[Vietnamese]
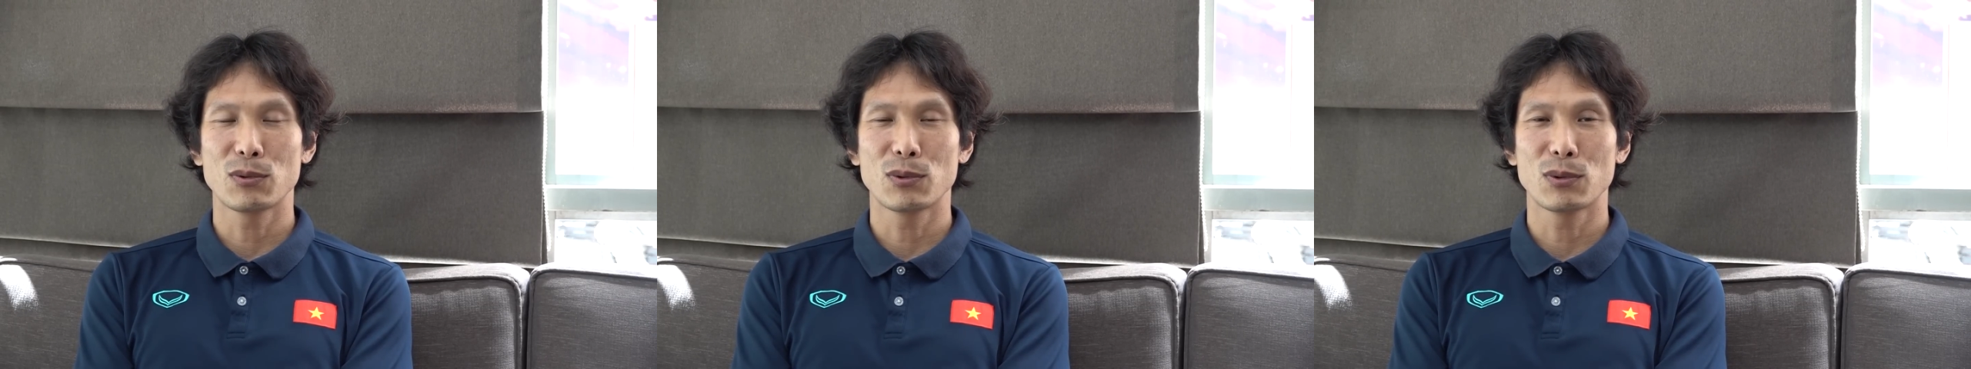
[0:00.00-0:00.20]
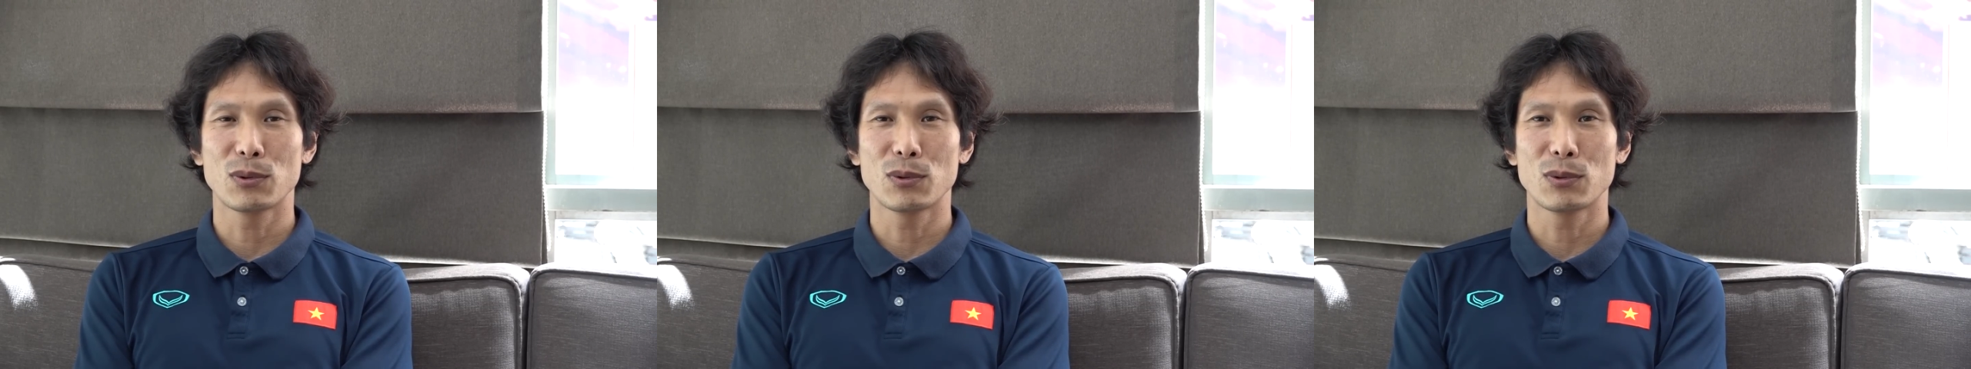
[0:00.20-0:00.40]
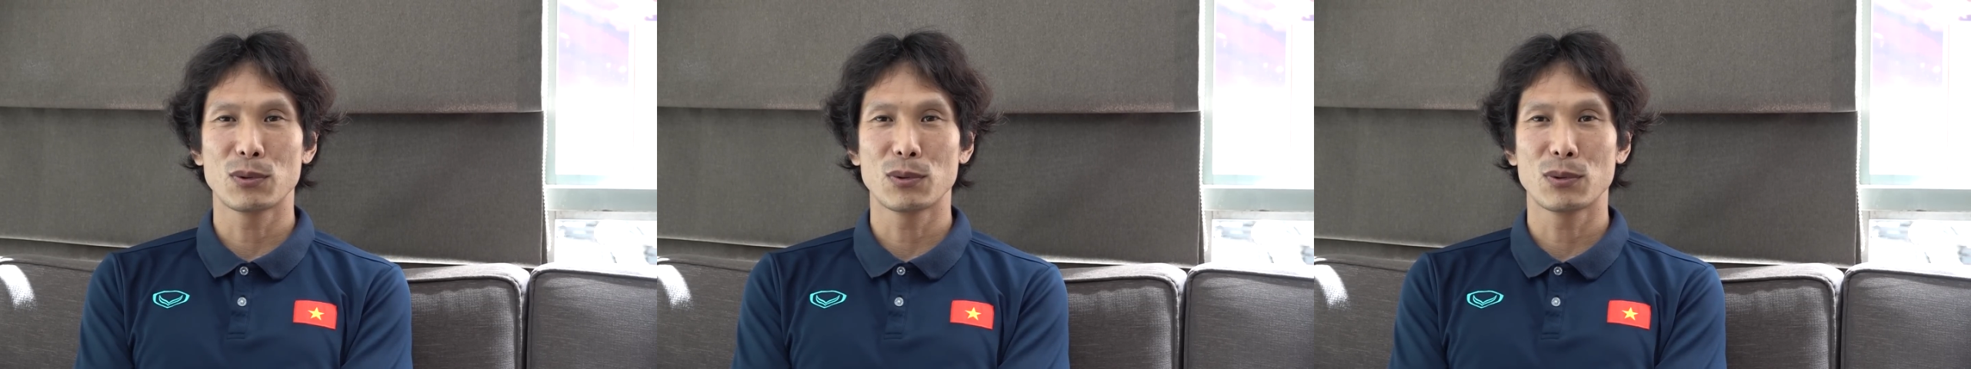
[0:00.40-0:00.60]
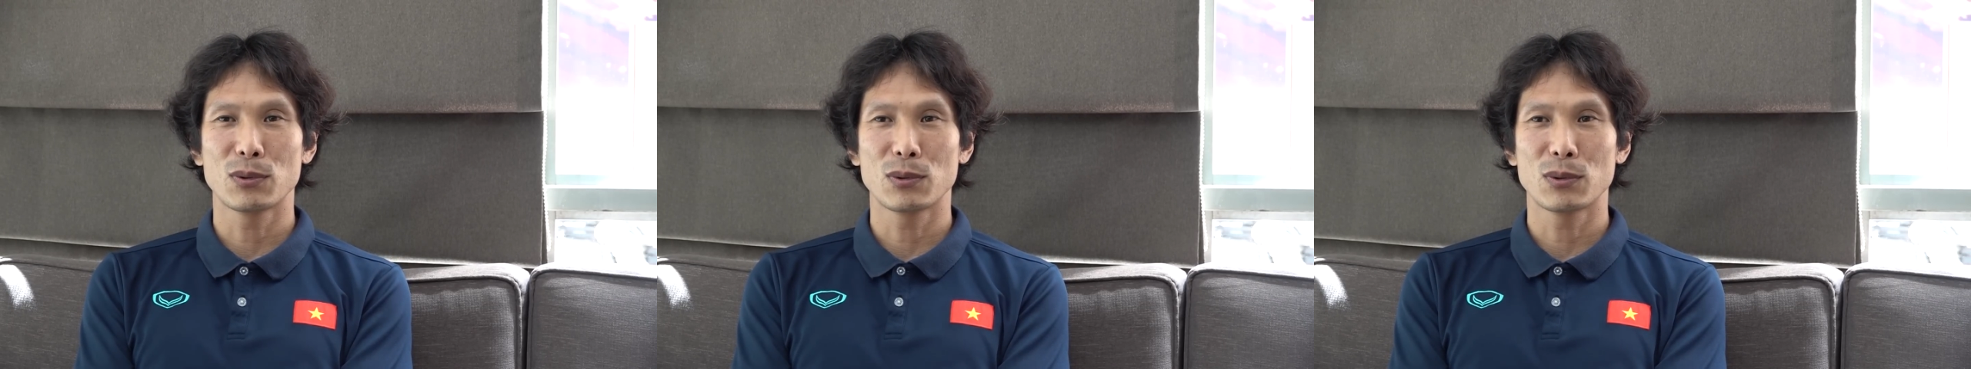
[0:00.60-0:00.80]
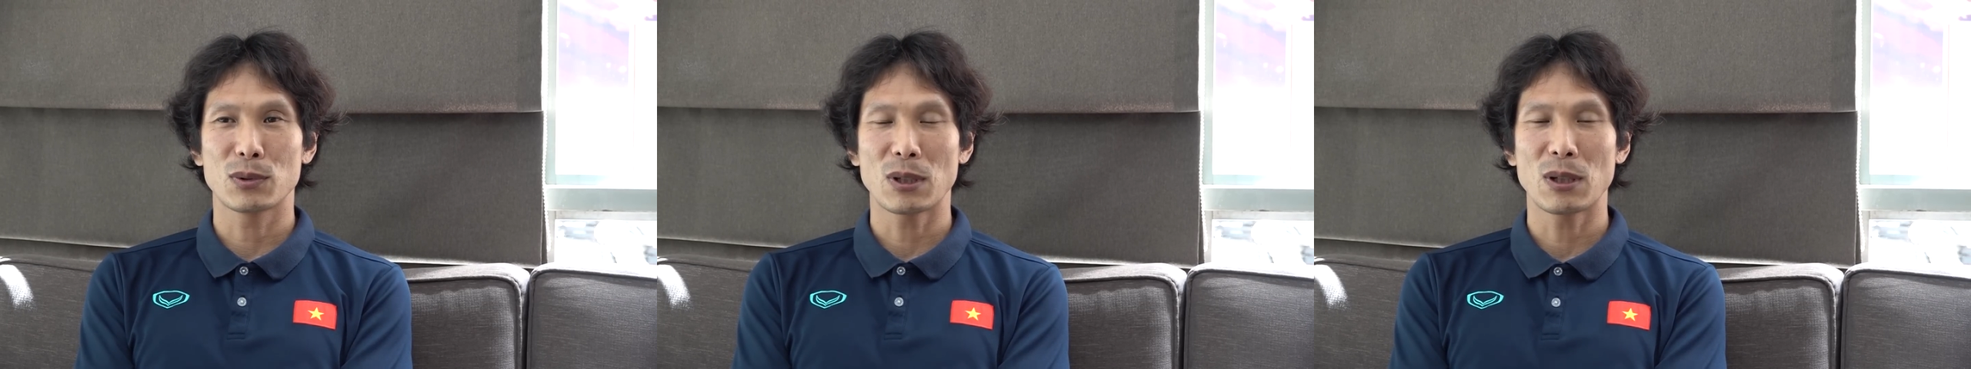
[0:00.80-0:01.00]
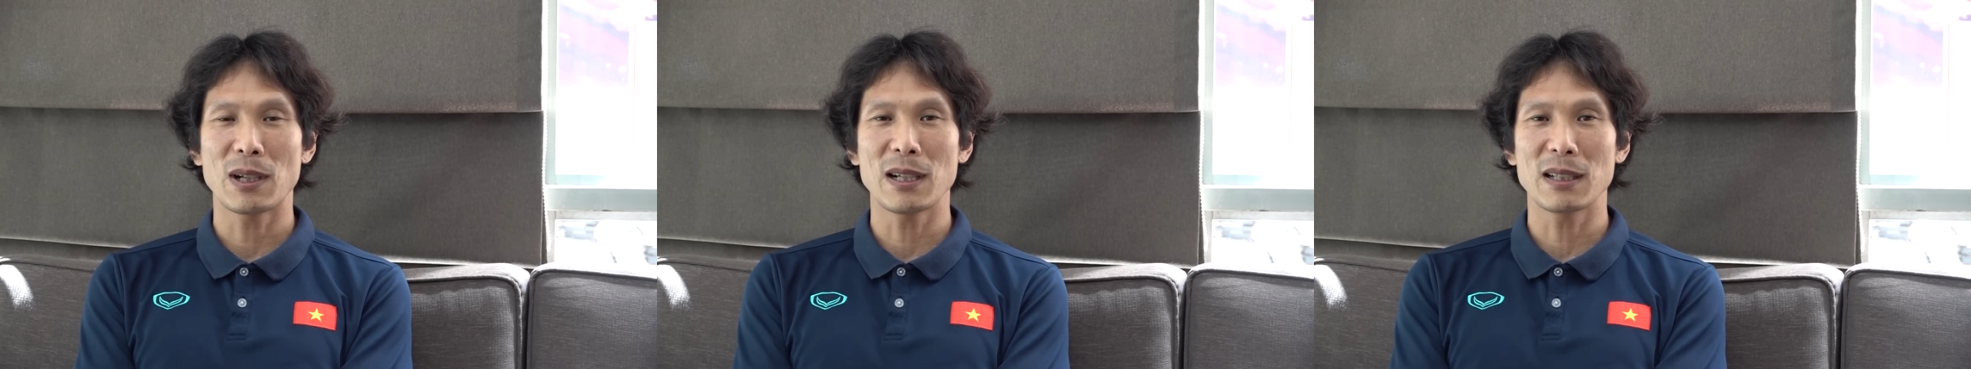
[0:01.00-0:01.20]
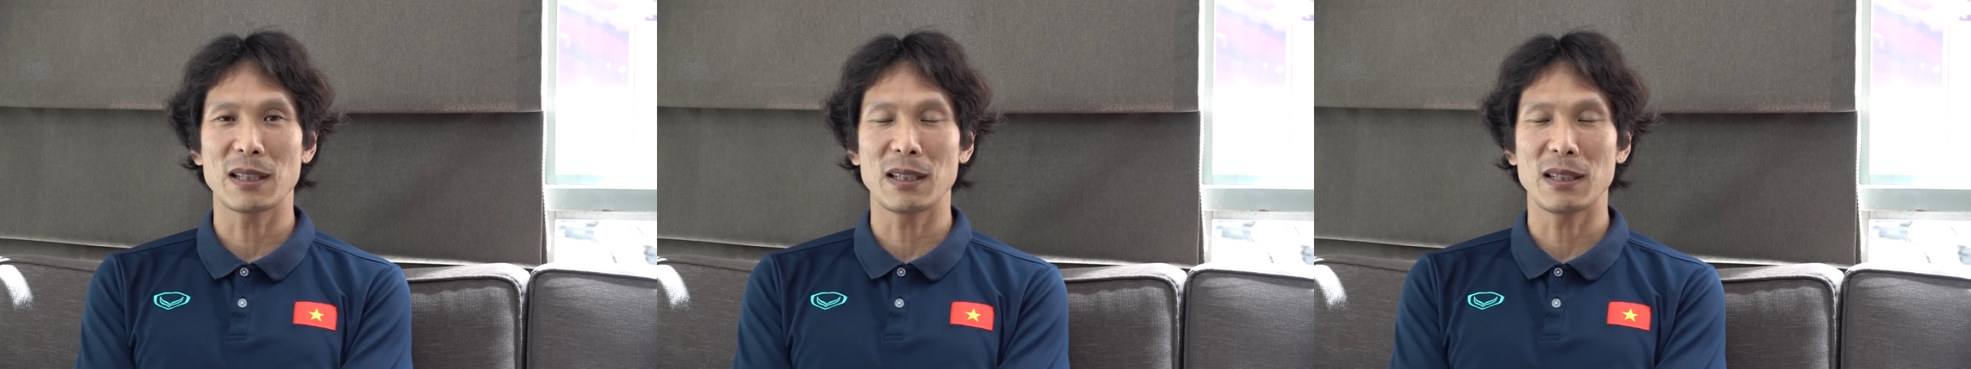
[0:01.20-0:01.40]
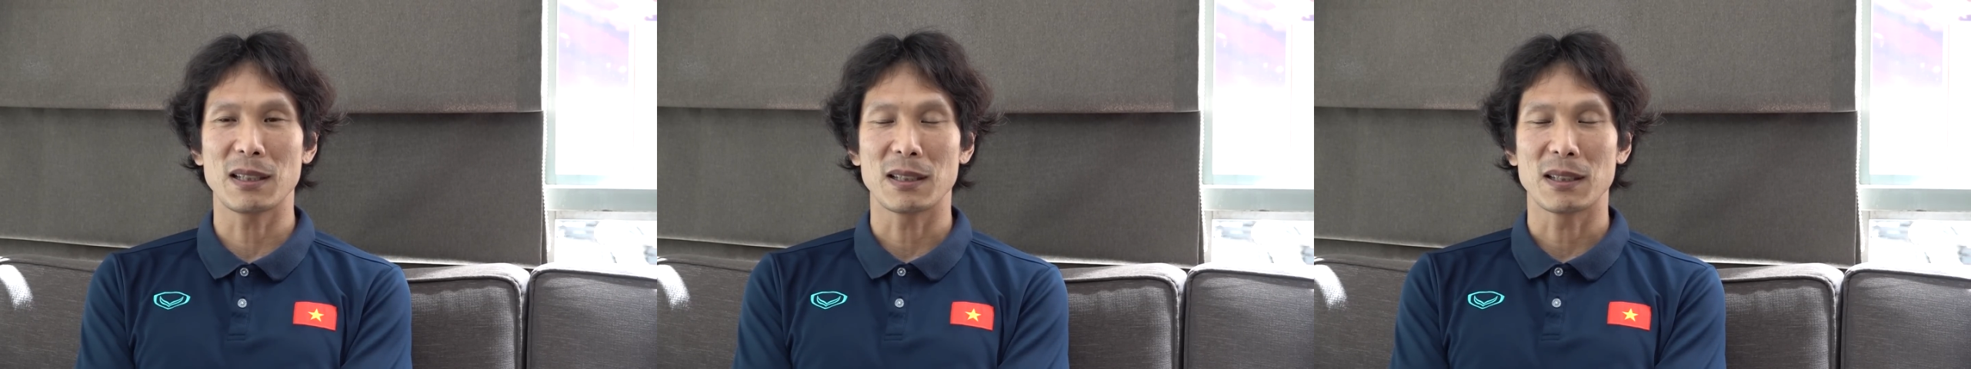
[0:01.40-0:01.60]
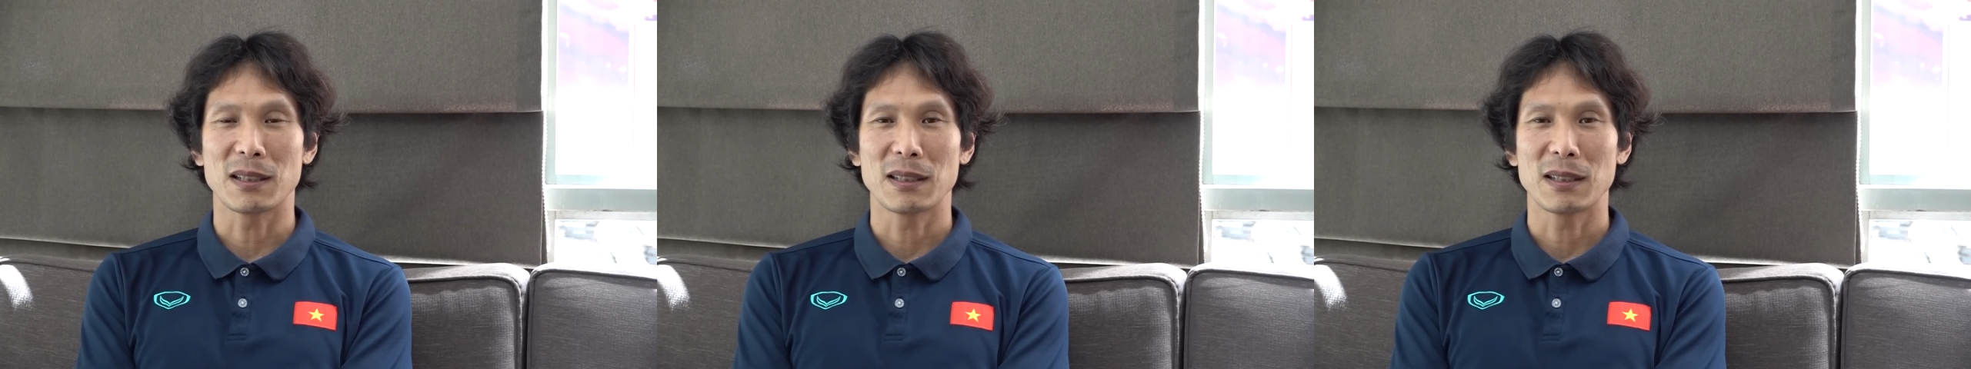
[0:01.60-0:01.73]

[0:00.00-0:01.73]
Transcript: Trước tiên, chiến thuật bóng đá của